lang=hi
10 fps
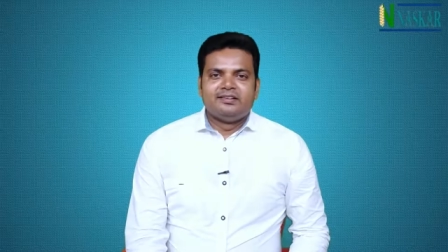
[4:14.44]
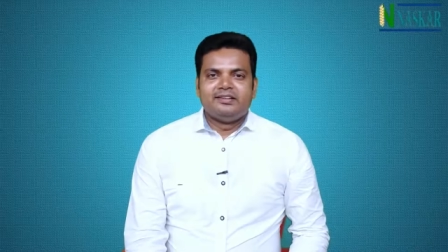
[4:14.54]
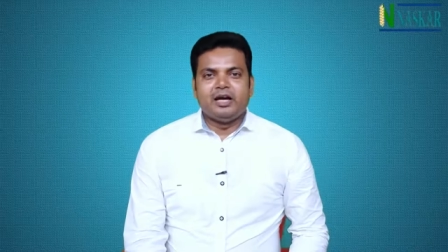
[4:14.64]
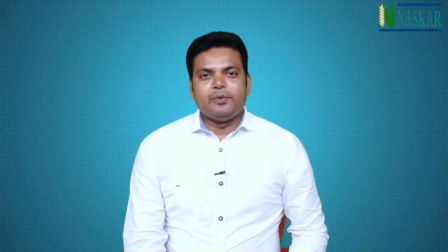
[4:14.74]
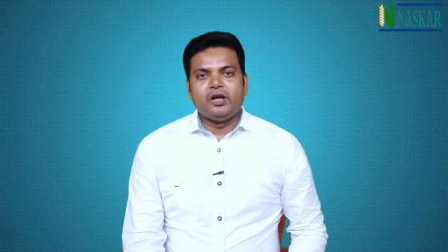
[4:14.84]

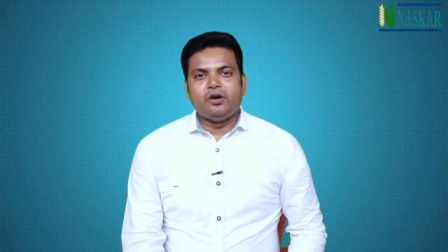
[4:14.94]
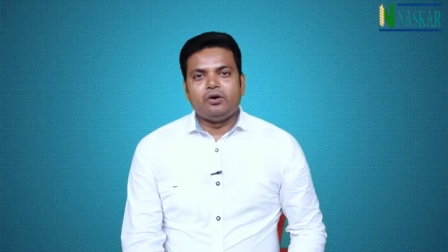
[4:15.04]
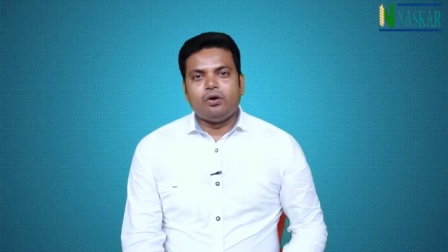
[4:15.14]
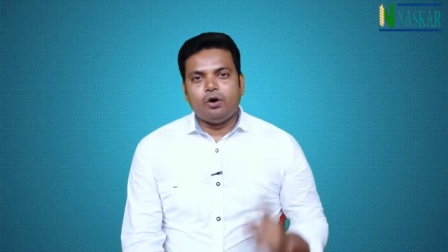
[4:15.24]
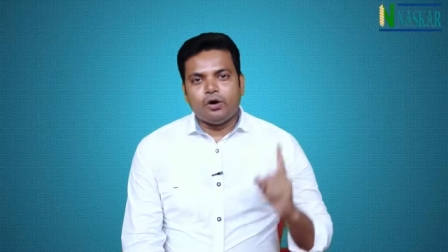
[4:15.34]
यहाँ पे
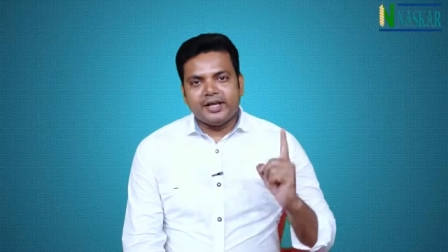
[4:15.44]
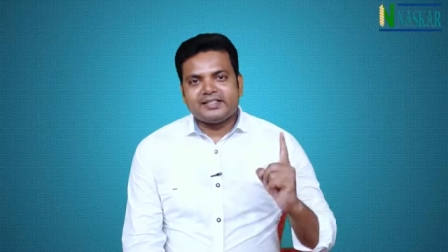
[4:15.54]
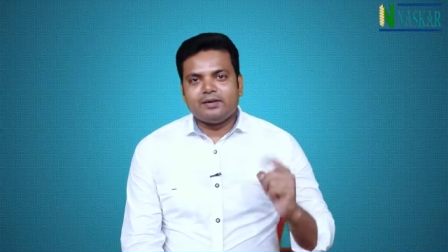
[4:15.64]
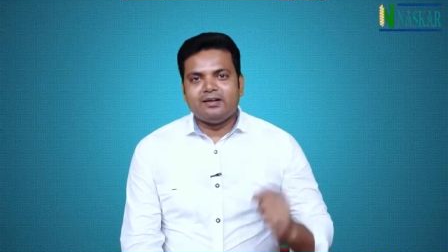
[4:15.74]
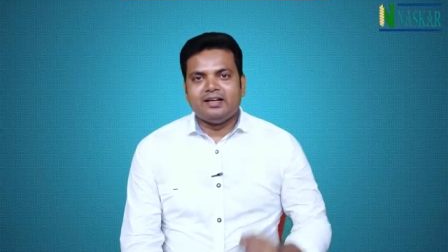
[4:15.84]
और एक
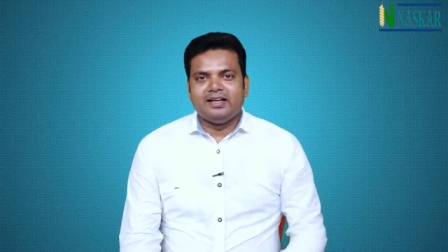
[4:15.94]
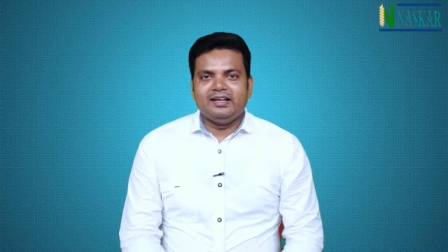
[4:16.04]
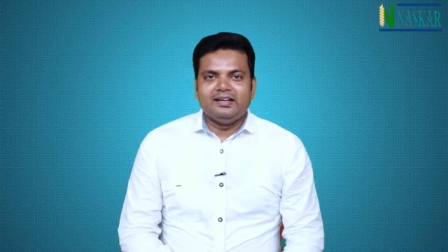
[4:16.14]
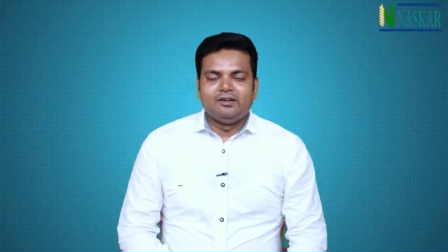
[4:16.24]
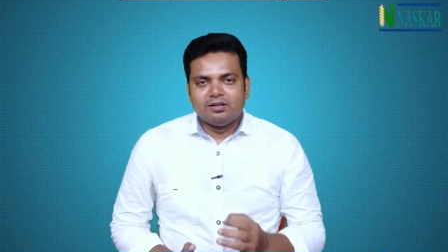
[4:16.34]
सवाल है
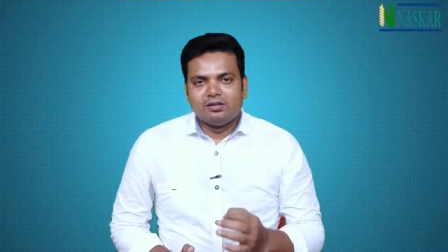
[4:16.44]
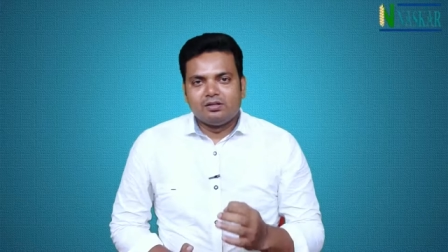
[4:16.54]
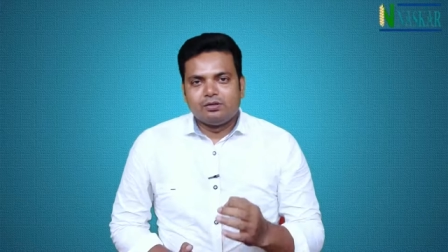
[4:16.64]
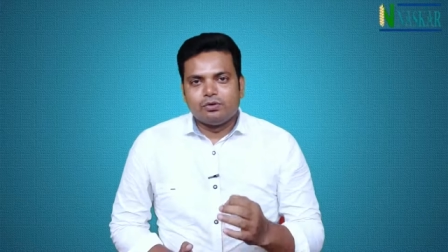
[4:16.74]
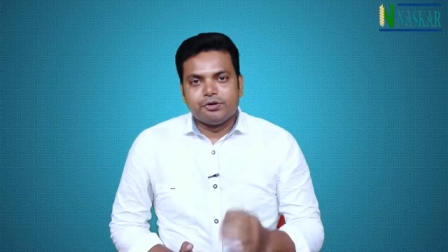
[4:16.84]

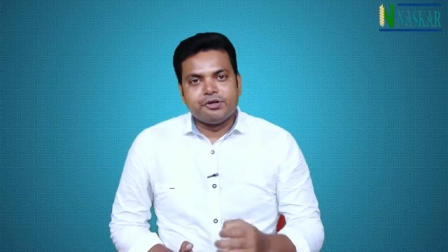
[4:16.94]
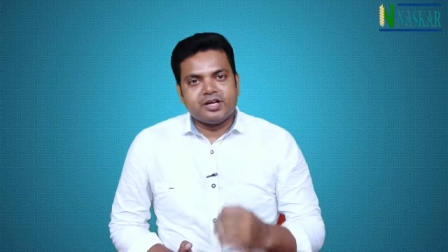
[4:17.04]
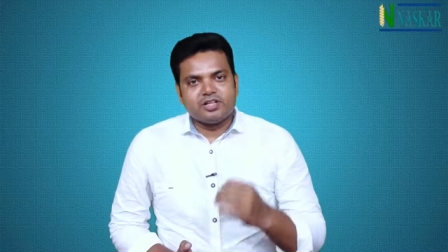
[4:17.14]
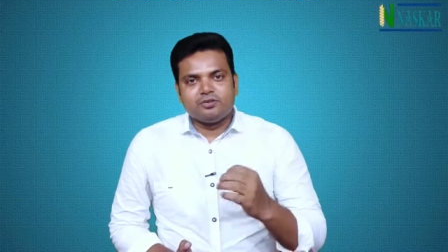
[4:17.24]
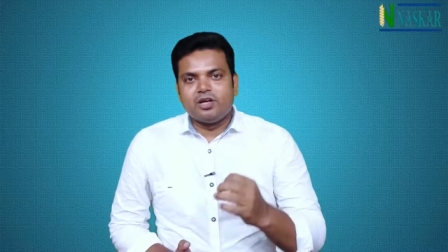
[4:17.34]
कोई कोई
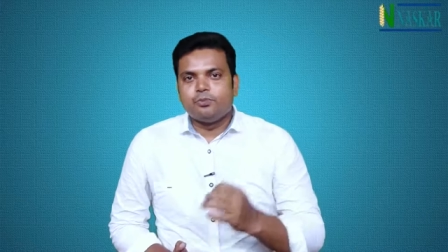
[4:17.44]
कस्टमर ये